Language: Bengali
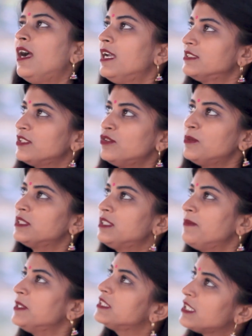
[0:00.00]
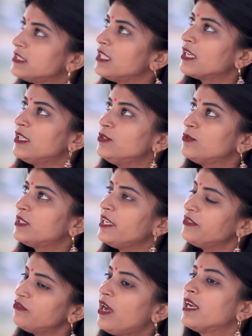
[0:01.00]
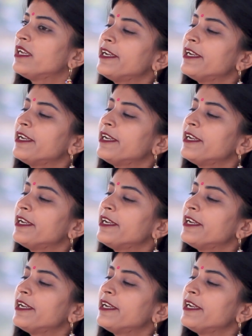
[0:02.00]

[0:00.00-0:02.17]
আজকে তোমার সাথে আমার শেষ দেখা তো তাই একটু আগে